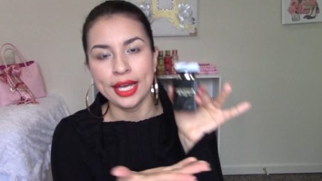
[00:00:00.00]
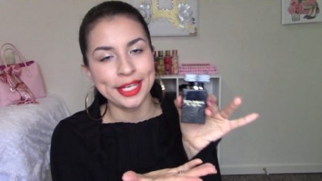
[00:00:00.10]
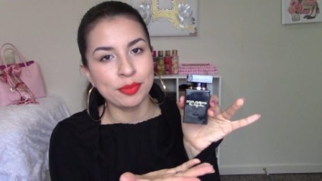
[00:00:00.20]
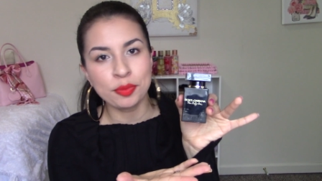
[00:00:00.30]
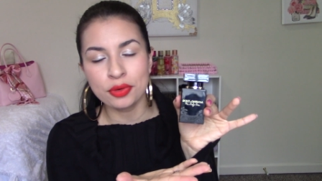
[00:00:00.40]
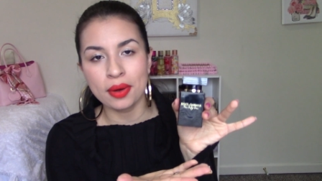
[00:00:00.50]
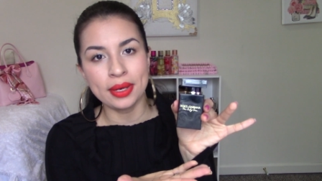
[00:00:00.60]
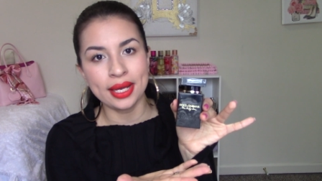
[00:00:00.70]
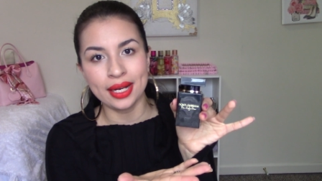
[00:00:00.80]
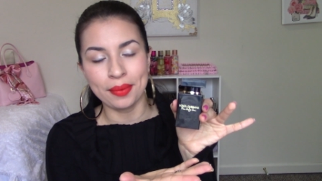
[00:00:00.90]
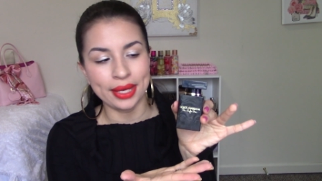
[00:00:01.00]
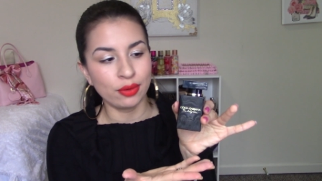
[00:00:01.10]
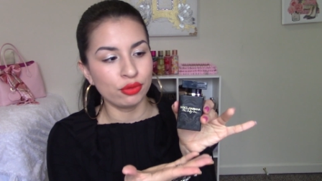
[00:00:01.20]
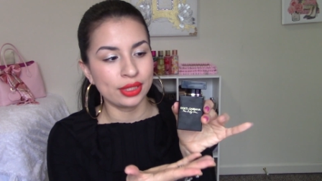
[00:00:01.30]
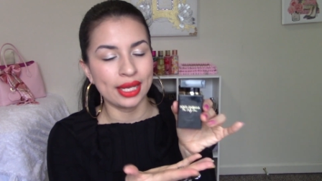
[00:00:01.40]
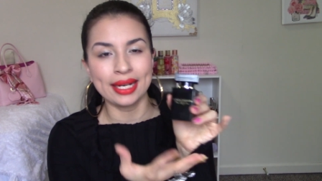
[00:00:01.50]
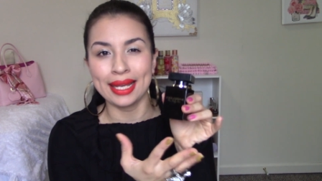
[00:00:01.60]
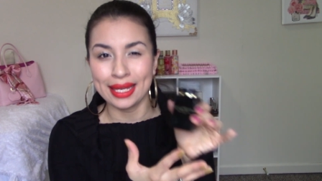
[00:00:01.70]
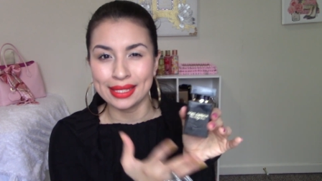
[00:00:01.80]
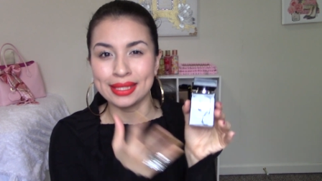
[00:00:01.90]
es muy probable que le vaya a gustar
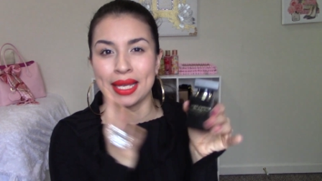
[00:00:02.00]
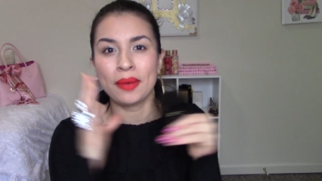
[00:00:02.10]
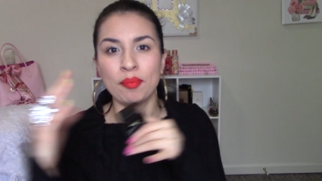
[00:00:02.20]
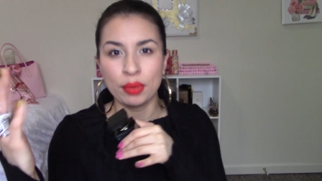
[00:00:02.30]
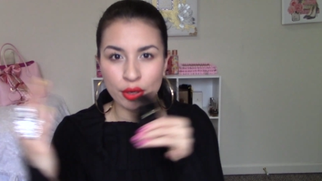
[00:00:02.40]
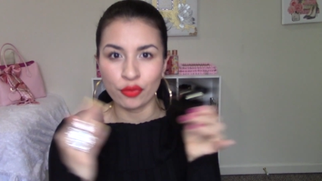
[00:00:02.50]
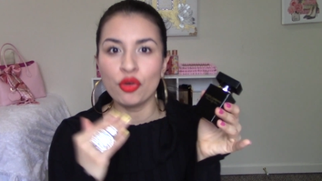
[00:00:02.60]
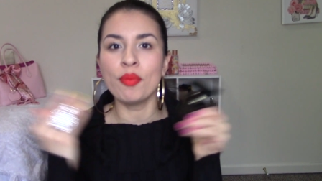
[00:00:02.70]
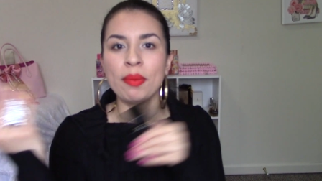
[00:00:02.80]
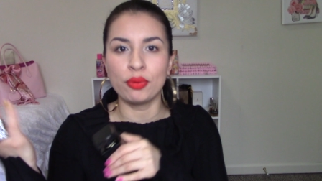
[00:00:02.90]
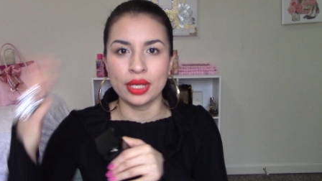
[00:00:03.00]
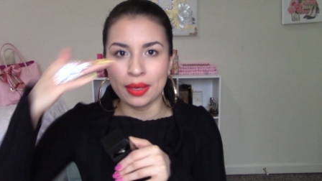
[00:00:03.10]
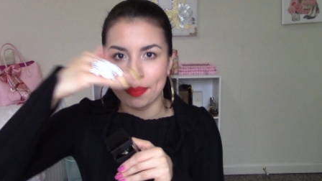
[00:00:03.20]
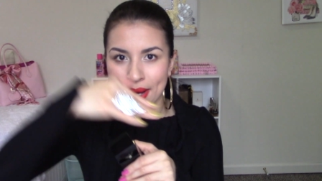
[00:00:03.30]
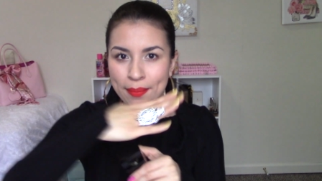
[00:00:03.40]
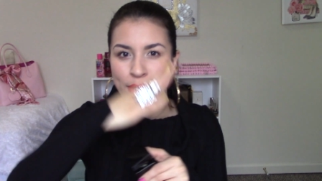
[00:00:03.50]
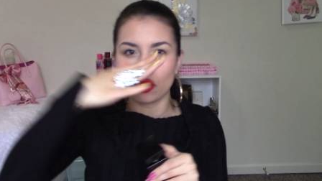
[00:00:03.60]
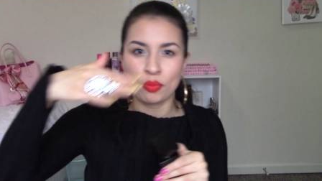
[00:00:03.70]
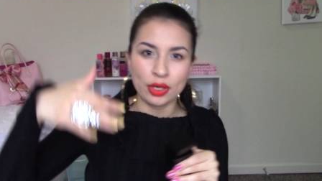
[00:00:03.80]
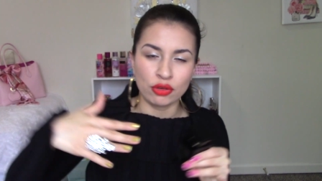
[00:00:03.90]
este perfume porque van más
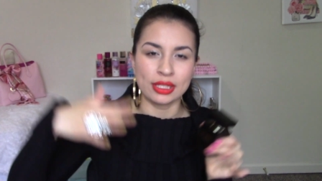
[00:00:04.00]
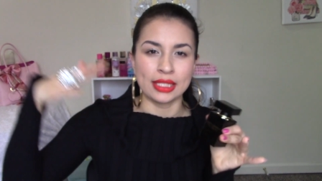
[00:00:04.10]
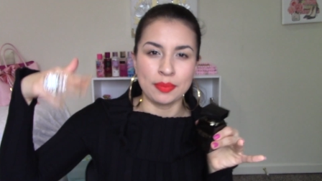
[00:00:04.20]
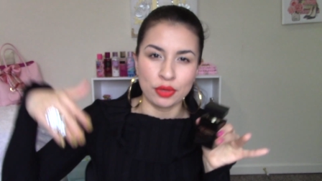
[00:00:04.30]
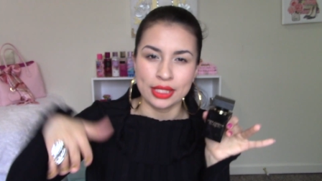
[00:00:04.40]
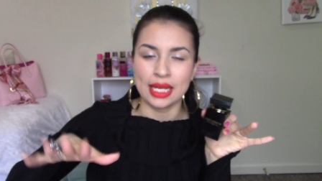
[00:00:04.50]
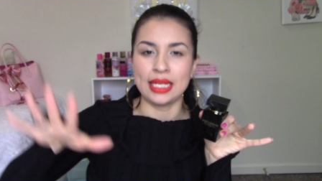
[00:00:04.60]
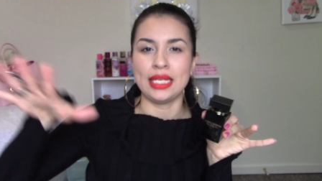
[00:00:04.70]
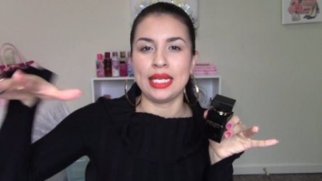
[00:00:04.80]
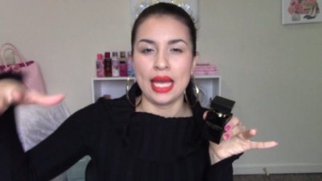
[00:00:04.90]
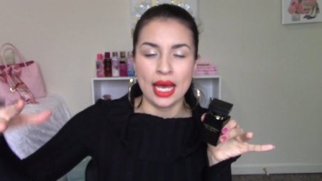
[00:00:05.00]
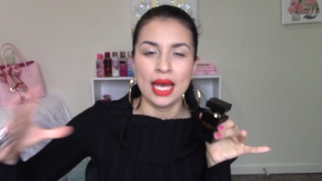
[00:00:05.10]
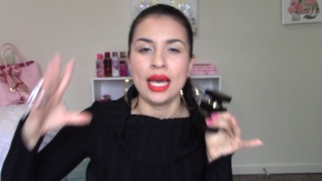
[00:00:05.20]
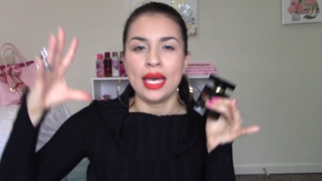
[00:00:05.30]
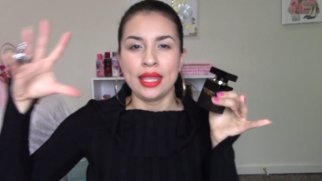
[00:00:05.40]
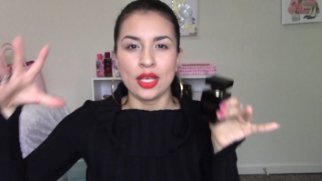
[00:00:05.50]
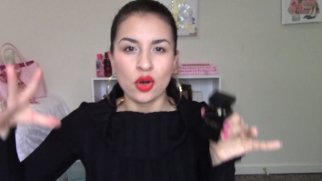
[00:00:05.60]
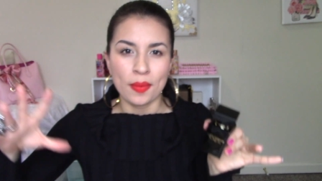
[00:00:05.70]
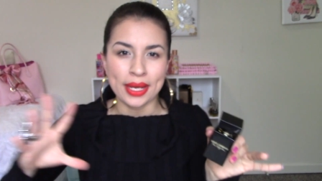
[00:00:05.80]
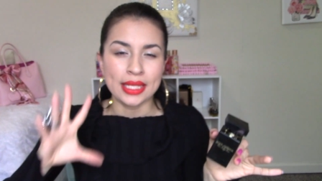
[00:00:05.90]
o menos así por esa línea de
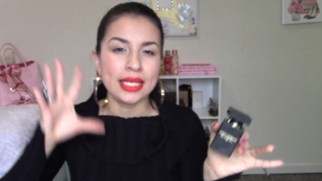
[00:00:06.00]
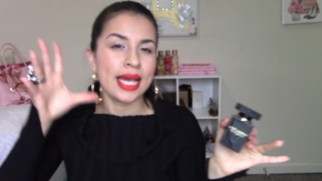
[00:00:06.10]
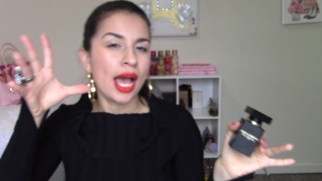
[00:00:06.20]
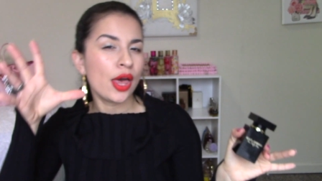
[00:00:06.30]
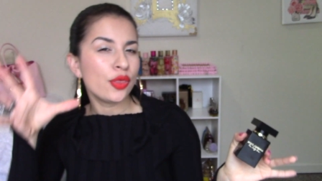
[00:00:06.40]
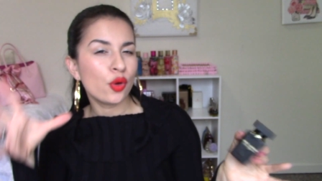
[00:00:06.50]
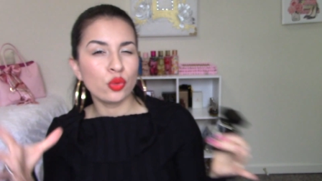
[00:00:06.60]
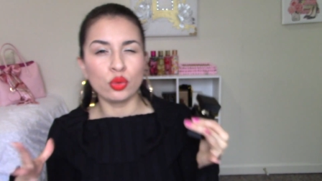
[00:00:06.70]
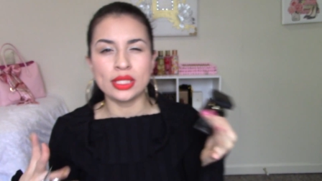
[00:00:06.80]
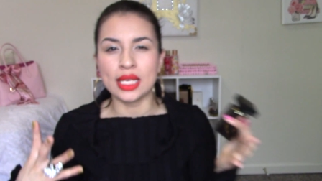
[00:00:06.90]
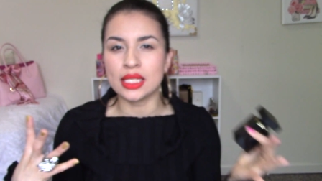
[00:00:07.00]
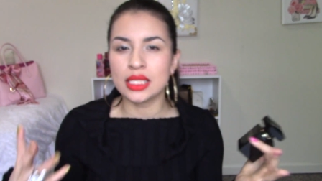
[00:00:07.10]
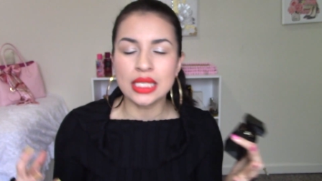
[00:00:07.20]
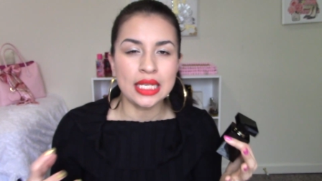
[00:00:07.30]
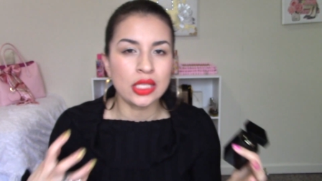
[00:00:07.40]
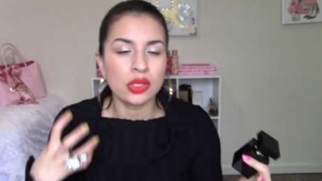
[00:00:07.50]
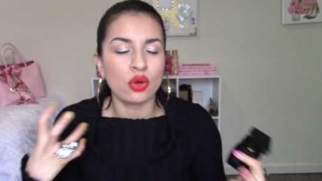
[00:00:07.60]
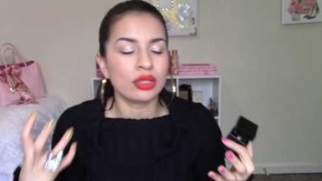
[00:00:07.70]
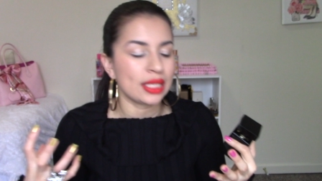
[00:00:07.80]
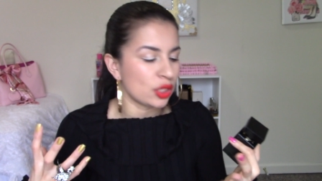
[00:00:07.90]
lo vainillado,
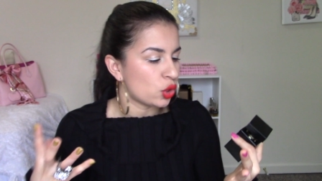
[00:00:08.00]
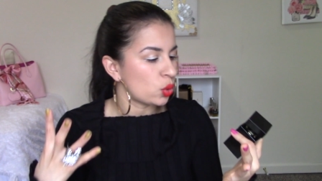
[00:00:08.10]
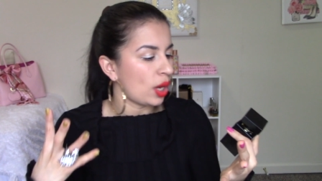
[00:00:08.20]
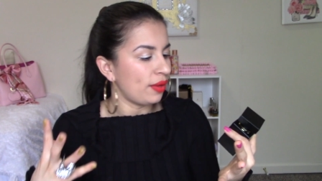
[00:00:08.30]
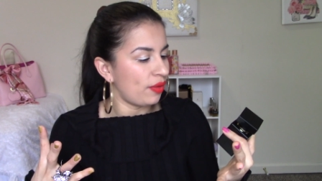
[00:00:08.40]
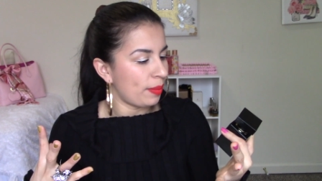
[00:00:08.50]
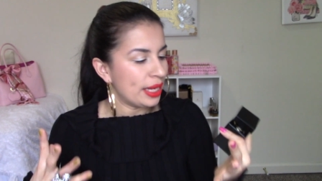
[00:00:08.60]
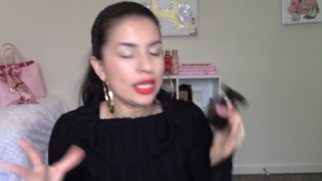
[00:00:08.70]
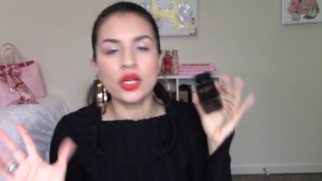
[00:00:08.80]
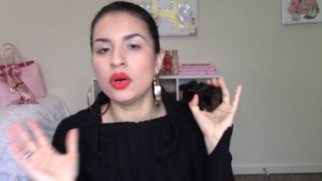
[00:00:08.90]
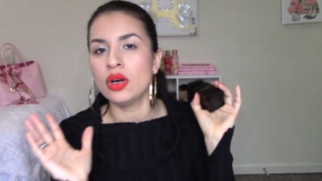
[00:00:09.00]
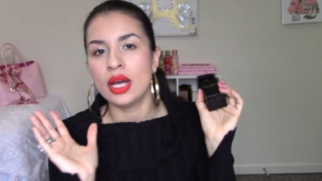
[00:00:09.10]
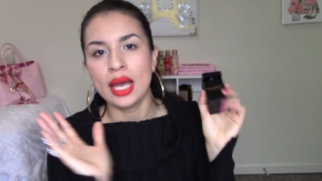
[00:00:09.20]
dulcecito, sensual, femenino.